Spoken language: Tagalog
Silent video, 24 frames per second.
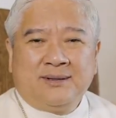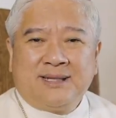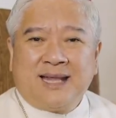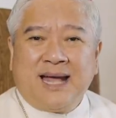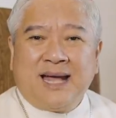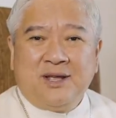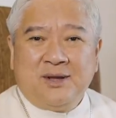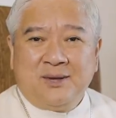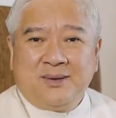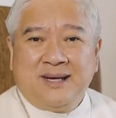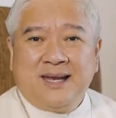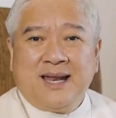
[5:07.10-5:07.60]

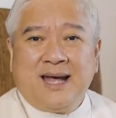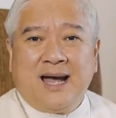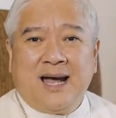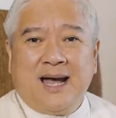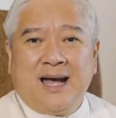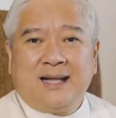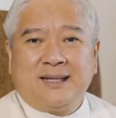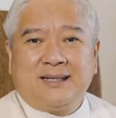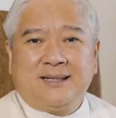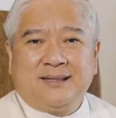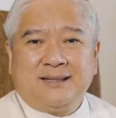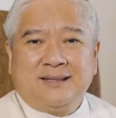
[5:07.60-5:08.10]
Tayong
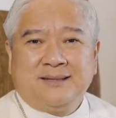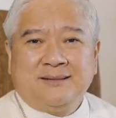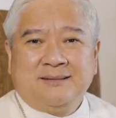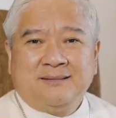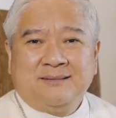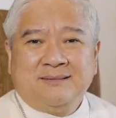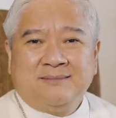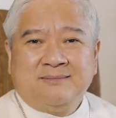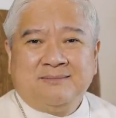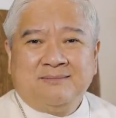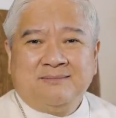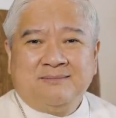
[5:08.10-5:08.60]
lahat
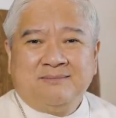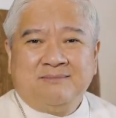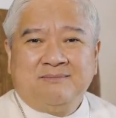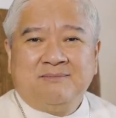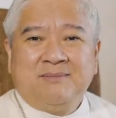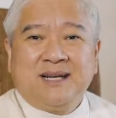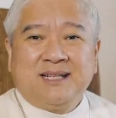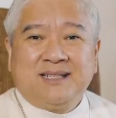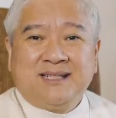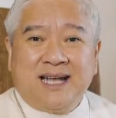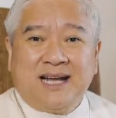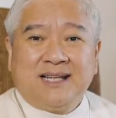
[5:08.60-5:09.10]

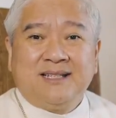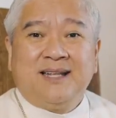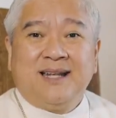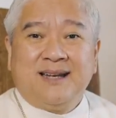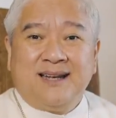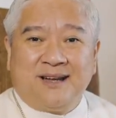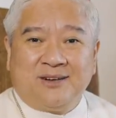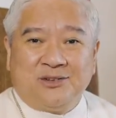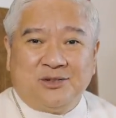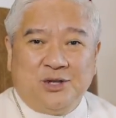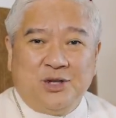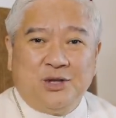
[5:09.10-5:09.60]

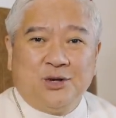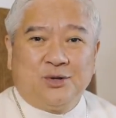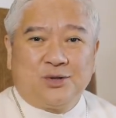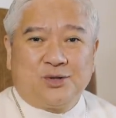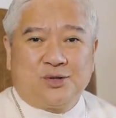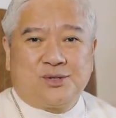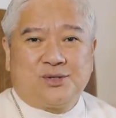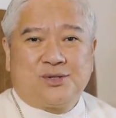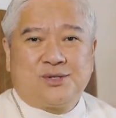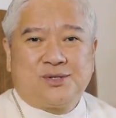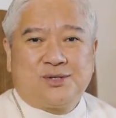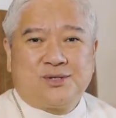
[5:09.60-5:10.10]
magdadalang Diyos.
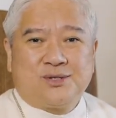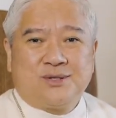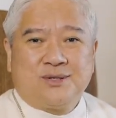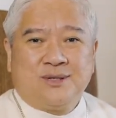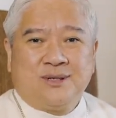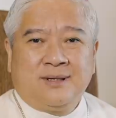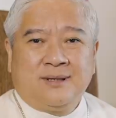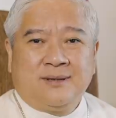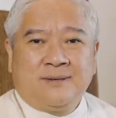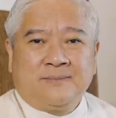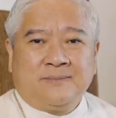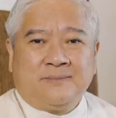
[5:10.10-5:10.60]

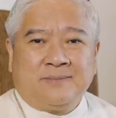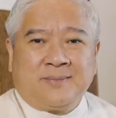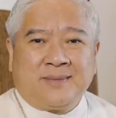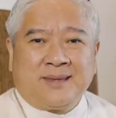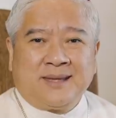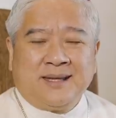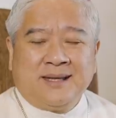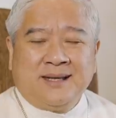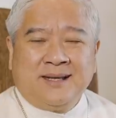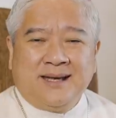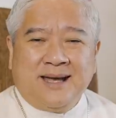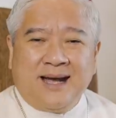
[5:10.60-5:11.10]

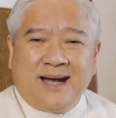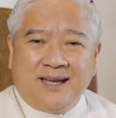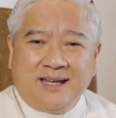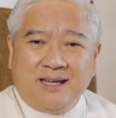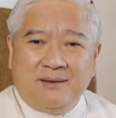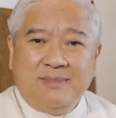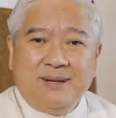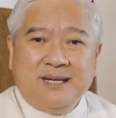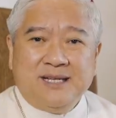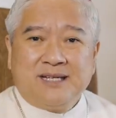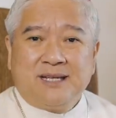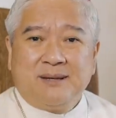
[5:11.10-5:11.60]
Ang
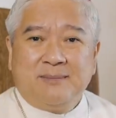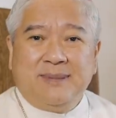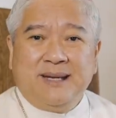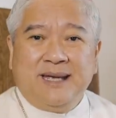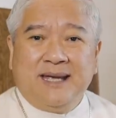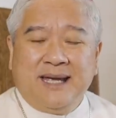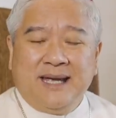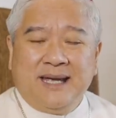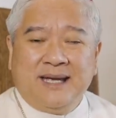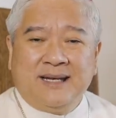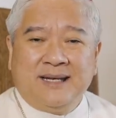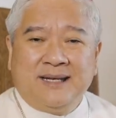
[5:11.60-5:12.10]
ibig
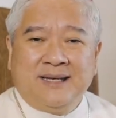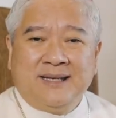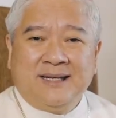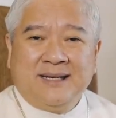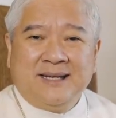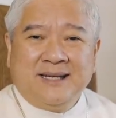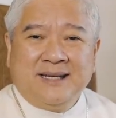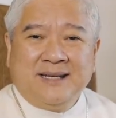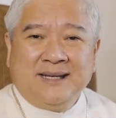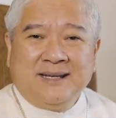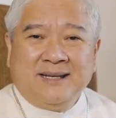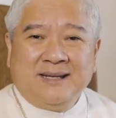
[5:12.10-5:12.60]
sabihin,
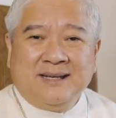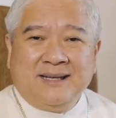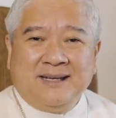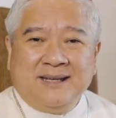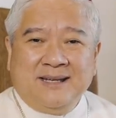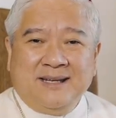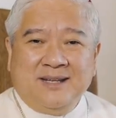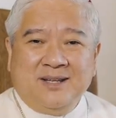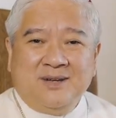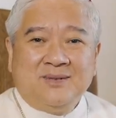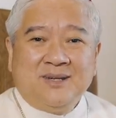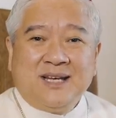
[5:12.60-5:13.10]

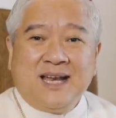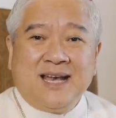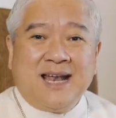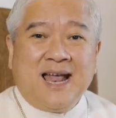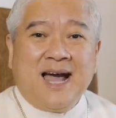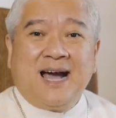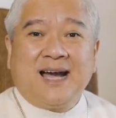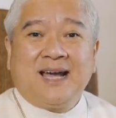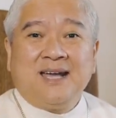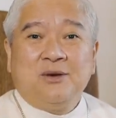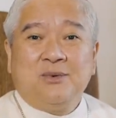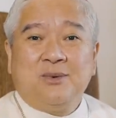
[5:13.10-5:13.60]
yung
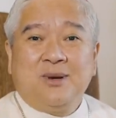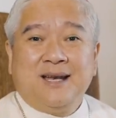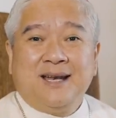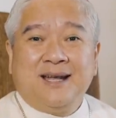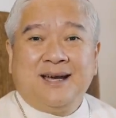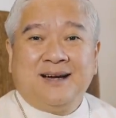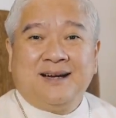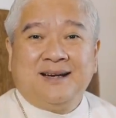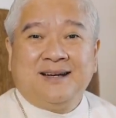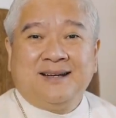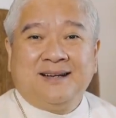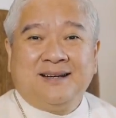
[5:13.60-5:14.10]
lalaki
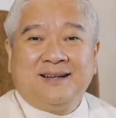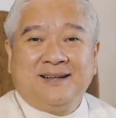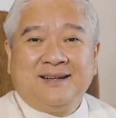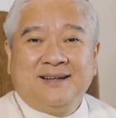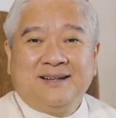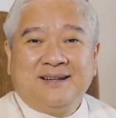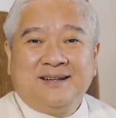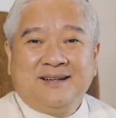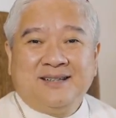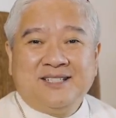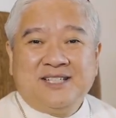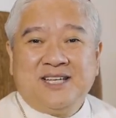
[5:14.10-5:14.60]
walang
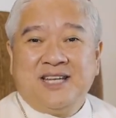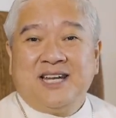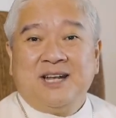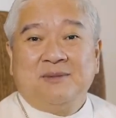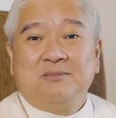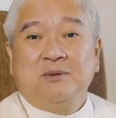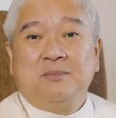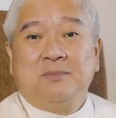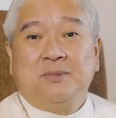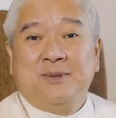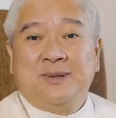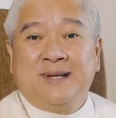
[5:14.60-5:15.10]

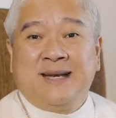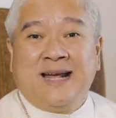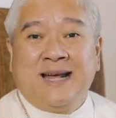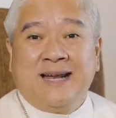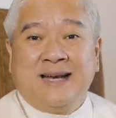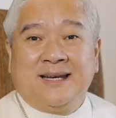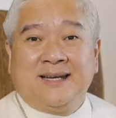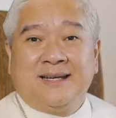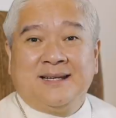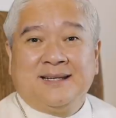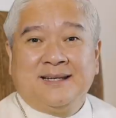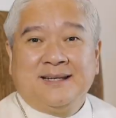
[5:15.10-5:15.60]

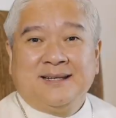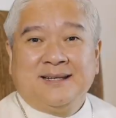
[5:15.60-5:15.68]
sinapupunan.